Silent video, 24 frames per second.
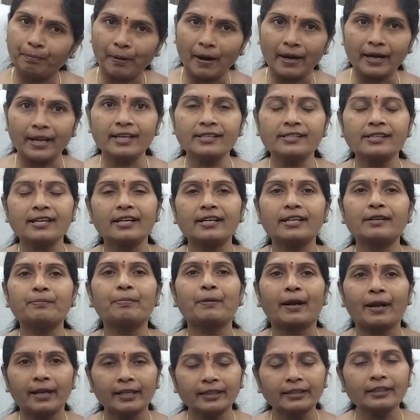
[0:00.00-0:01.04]
పడేసే
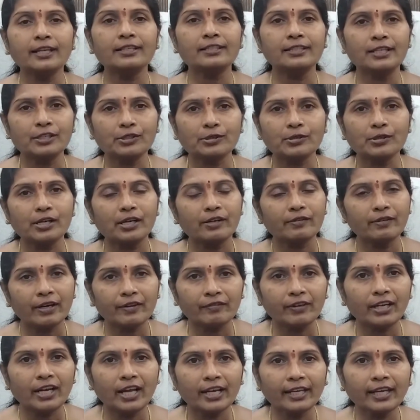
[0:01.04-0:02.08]
ప్రయత్నం చేస్తున్నటువంటి
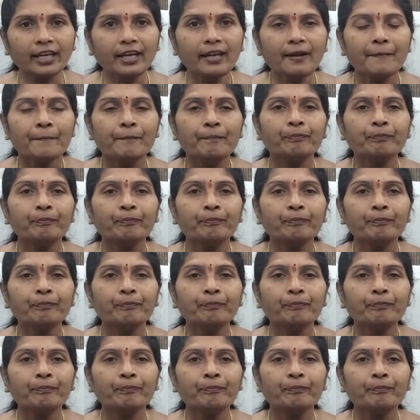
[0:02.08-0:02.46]
వీళ్ళకి